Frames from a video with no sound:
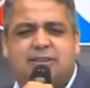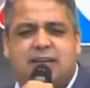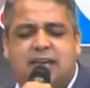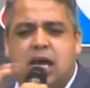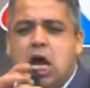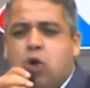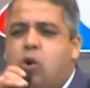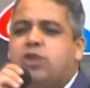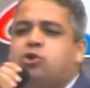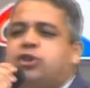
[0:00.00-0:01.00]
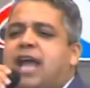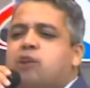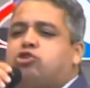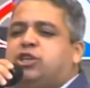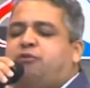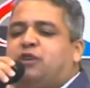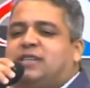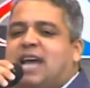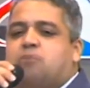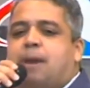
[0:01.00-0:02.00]
aqui. Quando Deus te
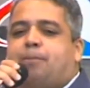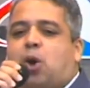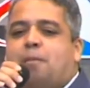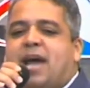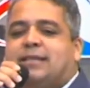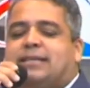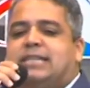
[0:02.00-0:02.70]
fizer uma promessa,